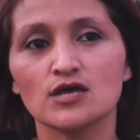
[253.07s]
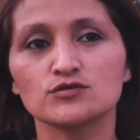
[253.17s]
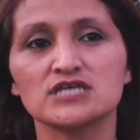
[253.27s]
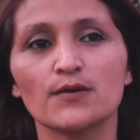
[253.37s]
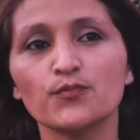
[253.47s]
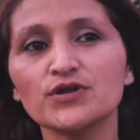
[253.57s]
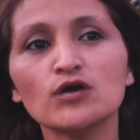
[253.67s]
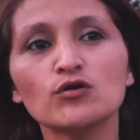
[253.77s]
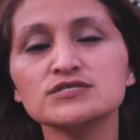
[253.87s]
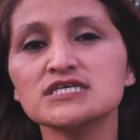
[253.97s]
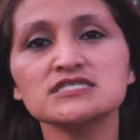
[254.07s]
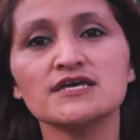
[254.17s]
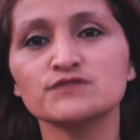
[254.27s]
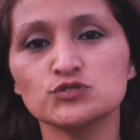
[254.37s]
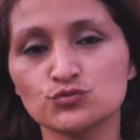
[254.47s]
O sea, puras cosas
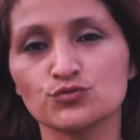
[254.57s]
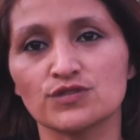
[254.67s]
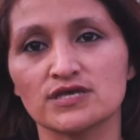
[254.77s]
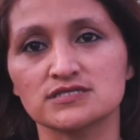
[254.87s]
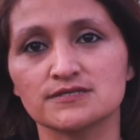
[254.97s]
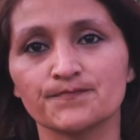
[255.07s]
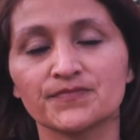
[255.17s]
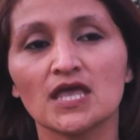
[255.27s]
absurdas.